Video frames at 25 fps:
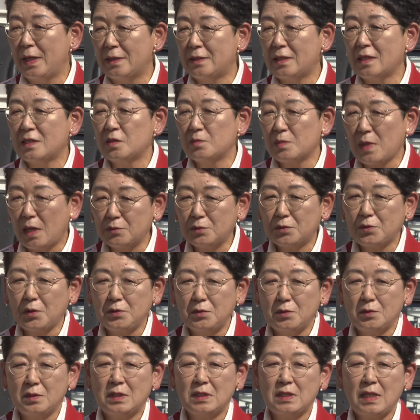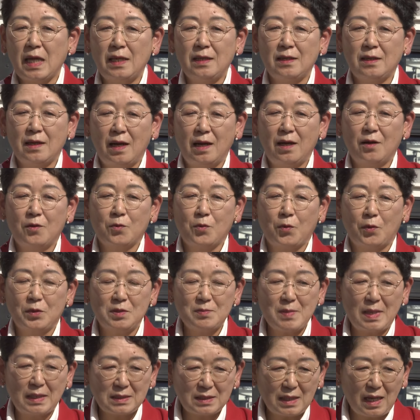れてしまうという事態が起こ
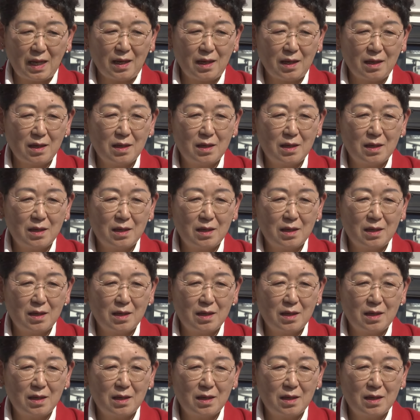りました。